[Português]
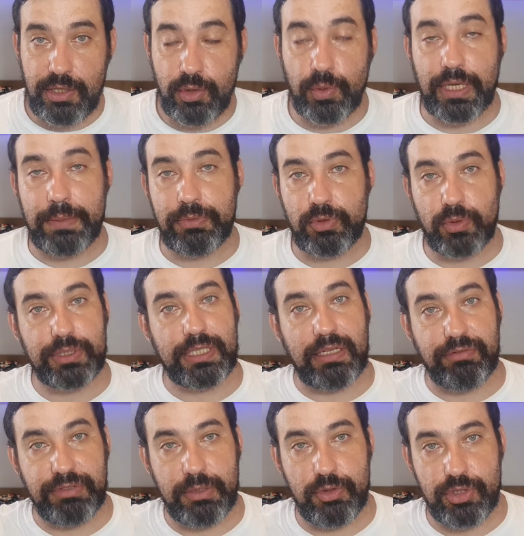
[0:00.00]
E o Hamilton, que
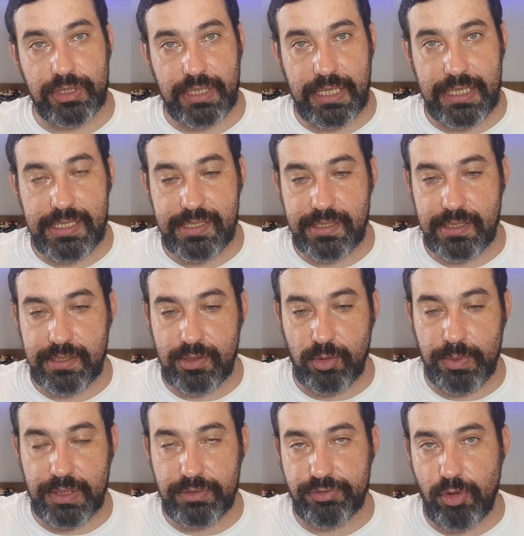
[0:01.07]
está vindo de trás, se
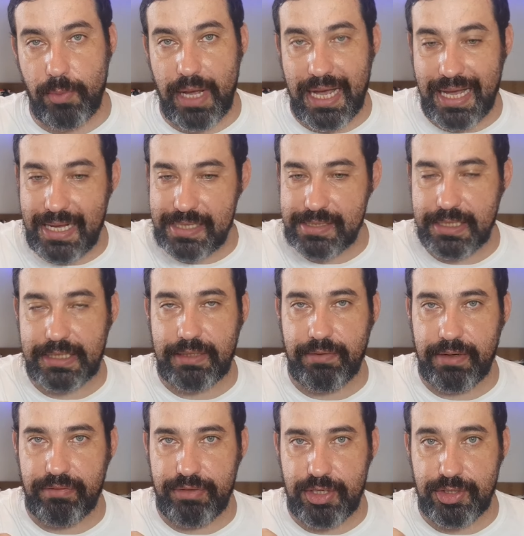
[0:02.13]
não me engano, foi uma Haas que
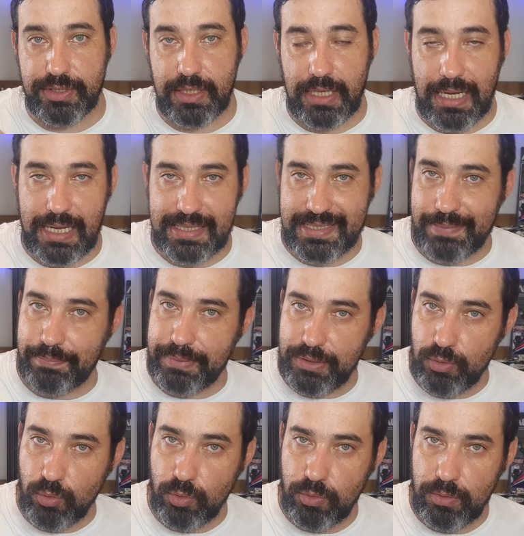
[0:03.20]
estava na frente dele, a Haas
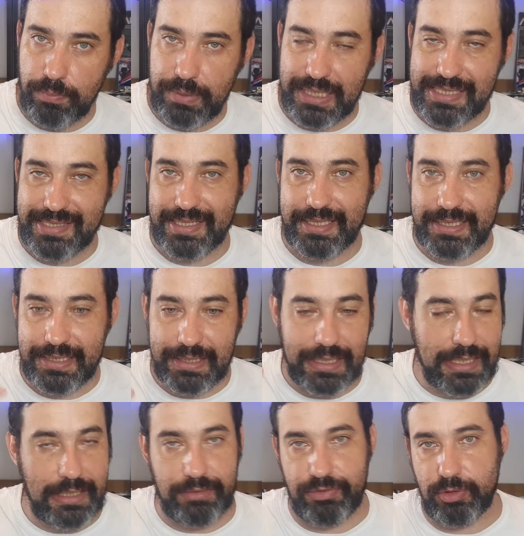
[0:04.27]
abriu para a esquerda,
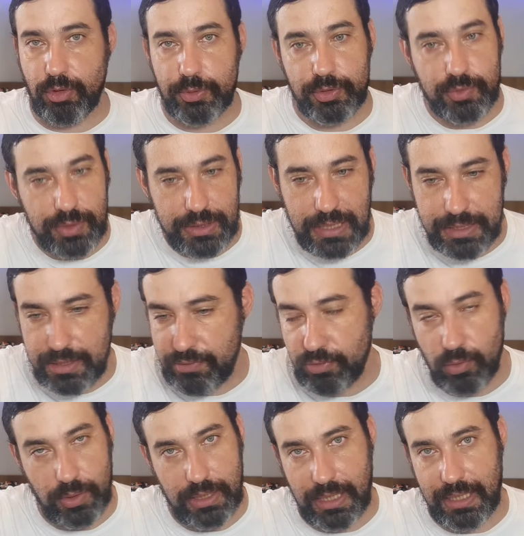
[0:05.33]
ele viu a oportunidade e ele
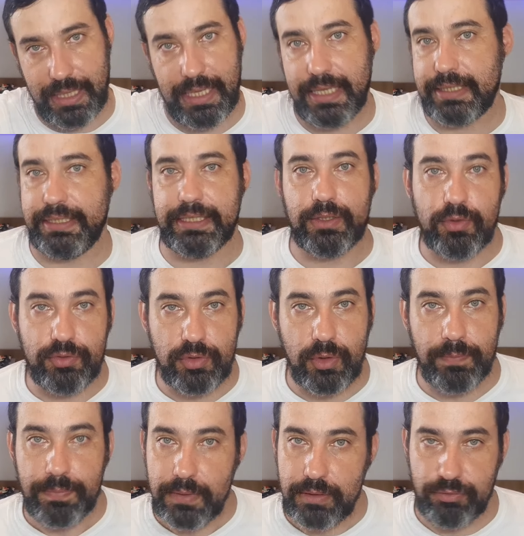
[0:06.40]
falou: cara, é aqui que eu
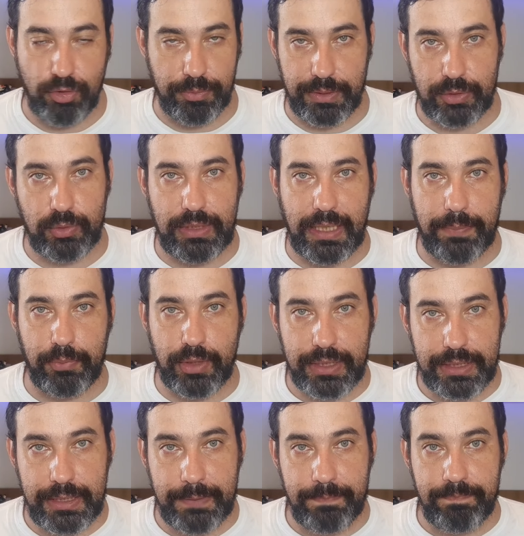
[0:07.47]
vou, vou mergulhar por
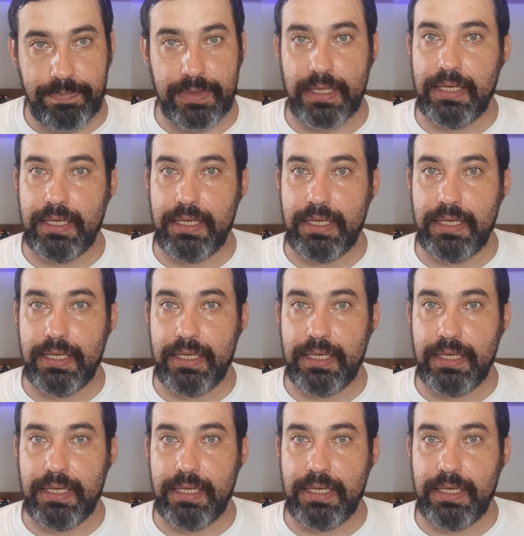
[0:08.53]
aqui.